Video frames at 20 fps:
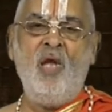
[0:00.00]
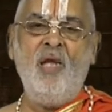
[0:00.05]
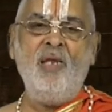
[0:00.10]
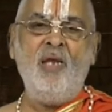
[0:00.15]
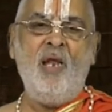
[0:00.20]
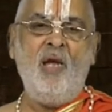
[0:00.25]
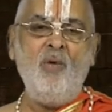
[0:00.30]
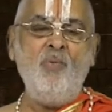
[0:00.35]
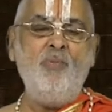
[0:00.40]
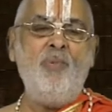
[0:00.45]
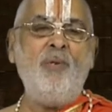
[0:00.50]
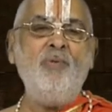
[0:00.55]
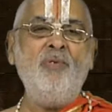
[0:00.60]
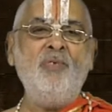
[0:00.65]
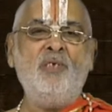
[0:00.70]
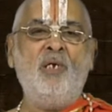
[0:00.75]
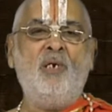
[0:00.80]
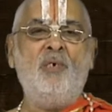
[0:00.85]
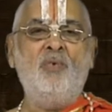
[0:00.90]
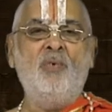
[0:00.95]
ఆయన
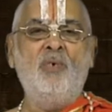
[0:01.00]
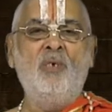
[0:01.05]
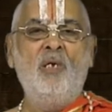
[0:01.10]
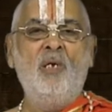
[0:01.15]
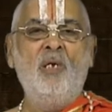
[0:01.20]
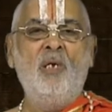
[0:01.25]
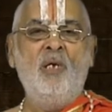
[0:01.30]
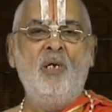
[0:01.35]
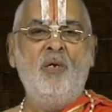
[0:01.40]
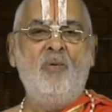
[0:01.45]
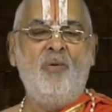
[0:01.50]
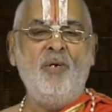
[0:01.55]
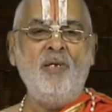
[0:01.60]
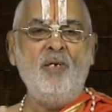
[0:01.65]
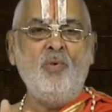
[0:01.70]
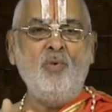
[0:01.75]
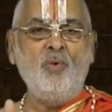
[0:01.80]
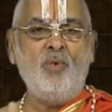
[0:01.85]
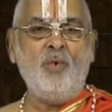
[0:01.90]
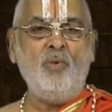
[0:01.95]
ఆవిర్భవించాడు
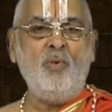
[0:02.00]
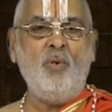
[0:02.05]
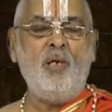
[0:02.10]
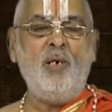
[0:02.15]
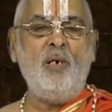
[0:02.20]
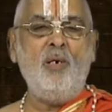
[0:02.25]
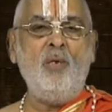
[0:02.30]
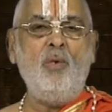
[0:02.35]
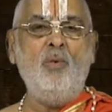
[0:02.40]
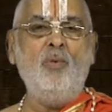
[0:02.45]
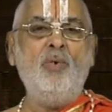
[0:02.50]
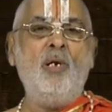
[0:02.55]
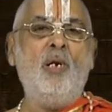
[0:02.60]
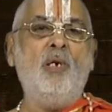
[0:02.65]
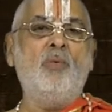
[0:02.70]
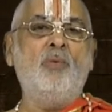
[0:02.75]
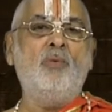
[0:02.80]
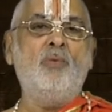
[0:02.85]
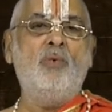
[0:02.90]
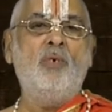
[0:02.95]
వైకుంఠ గుహలలో
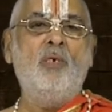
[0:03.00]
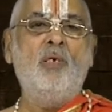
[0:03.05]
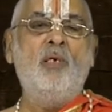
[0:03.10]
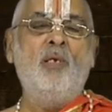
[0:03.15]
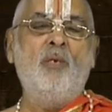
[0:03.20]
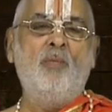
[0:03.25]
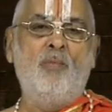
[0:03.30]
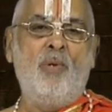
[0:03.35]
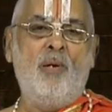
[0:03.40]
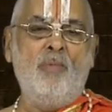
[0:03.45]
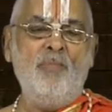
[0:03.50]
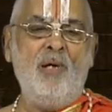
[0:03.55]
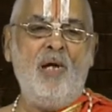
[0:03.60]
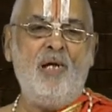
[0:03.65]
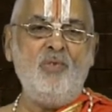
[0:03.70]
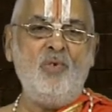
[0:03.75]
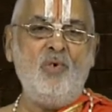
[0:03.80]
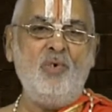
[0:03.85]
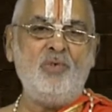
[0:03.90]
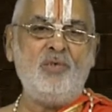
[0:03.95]
ఉన్నాడు
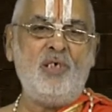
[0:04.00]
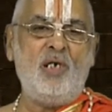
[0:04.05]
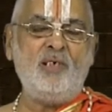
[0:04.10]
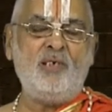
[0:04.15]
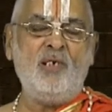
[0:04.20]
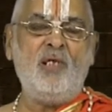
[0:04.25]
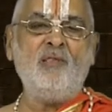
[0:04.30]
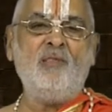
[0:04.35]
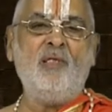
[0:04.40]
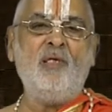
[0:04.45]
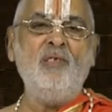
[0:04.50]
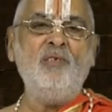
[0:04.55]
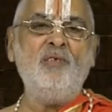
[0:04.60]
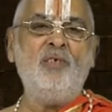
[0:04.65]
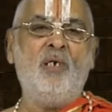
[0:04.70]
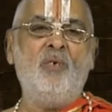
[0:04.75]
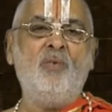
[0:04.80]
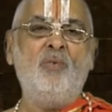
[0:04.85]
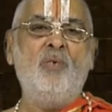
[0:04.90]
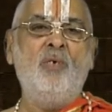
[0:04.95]
బ్రహ్మాదులకు
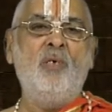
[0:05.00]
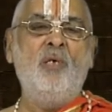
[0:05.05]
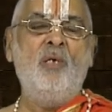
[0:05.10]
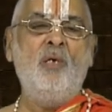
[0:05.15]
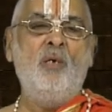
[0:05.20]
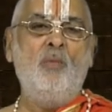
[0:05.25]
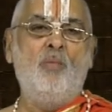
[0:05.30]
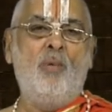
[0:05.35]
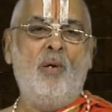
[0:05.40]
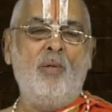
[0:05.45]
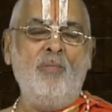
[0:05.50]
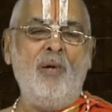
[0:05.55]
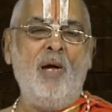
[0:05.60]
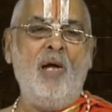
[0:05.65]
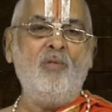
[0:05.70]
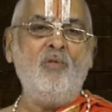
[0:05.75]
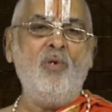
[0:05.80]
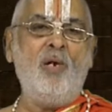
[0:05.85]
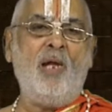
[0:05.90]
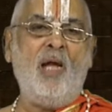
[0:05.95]
సాక్షాత్కరించాడు
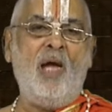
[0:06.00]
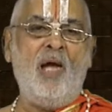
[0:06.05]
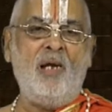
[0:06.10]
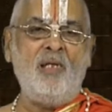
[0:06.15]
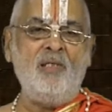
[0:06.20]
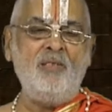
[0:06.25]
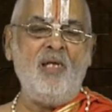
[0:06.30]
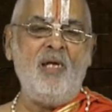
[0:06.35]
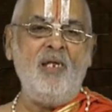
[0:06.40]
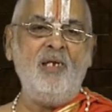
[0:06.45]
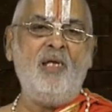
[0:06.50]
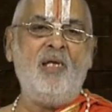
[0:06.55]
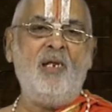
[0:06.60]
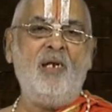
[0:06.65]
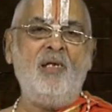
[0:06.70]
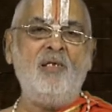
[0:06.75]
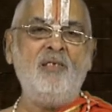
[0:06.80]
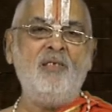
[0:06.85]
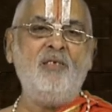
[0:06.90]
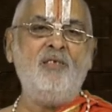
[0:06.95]
బ్రహ్మాదులకు ఆనందాన్ని
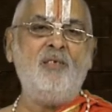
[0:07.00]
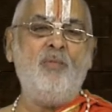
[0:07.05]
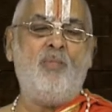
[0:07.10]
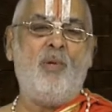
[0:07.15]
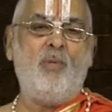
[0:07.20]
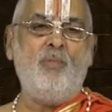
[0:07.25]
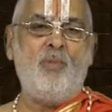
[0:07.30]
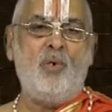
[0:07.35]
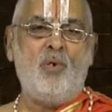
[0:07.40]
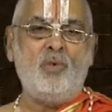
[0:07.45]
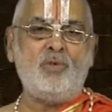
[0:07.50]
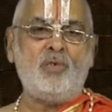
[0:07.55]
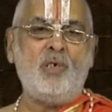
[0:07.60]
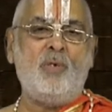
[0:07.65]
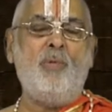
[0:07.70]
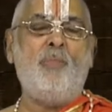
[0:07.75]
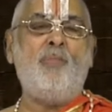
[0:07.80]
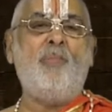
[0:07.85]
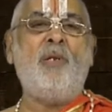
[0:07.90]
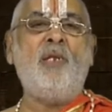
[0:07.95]
కలగజేసి
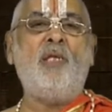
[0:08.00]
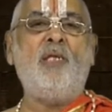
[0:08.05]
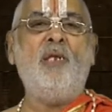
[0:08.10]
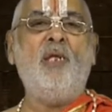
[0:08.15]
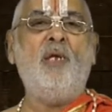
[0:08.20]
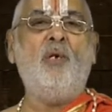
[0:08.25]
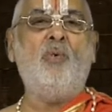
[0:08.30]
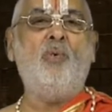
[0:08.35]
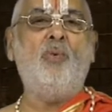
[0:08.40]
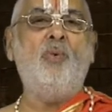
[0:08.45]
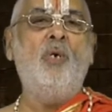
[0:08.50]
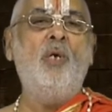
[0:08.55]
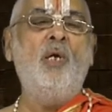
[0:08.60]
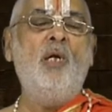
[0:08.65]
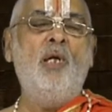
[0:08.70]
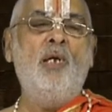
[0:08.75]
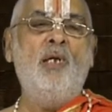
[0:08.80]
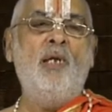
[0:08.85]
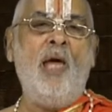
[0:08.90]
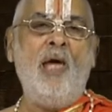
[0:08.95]
బ్రహ్మోత్సవ ప్రక్రియకు
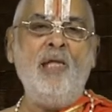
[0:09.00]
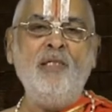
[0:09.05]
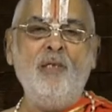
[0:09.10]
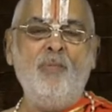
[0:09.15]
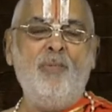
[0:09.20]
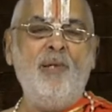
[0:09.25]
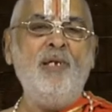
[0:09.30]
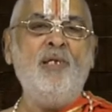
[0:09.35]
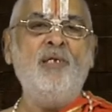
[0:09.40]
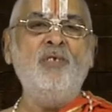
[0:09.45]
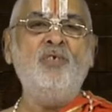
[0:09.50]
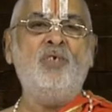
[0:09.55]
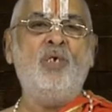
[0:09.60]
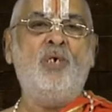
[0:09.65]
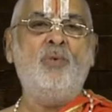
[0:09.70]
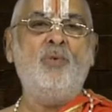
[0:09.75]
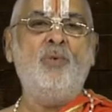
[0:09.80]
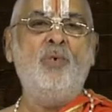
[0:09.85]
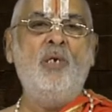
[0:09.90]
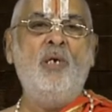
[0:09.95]
నాంది
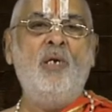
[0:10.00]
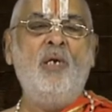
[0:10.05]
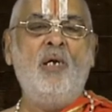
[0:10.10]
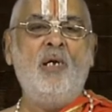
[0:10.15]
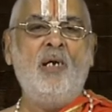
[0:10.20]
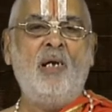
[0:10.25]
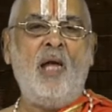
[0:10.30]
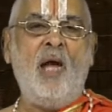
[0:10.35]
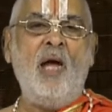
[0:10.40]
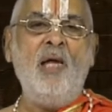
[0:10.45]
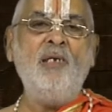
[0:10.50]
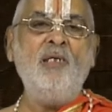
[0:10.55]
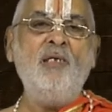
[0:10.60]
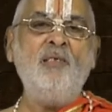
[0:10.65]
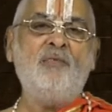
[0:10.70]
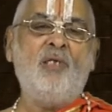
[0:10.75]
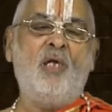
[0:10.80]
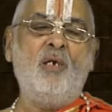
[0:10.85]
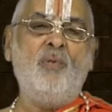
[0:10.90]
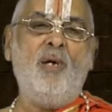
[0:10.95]
బలిగించాడు కానీ
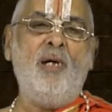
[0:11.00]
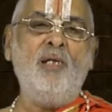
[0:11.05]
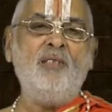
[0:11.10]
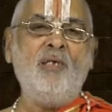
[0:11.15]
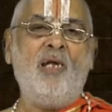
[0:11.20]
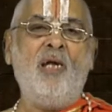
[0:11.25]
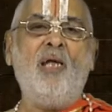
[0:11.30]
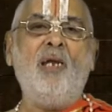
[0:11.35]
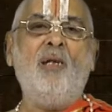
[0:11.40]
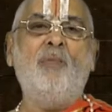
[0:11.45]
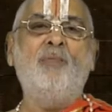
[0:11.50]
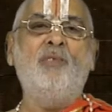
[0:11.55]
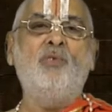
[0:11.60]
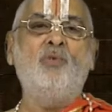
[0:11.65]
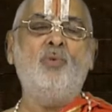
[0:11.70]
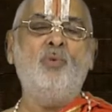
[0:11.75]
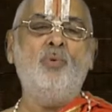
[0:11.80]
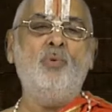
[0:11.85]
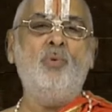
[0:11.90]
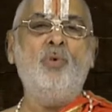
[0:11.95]
తరువాతి
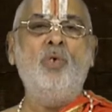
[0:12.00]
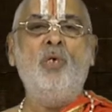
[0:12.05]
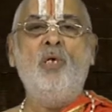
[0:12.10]
కాలముందు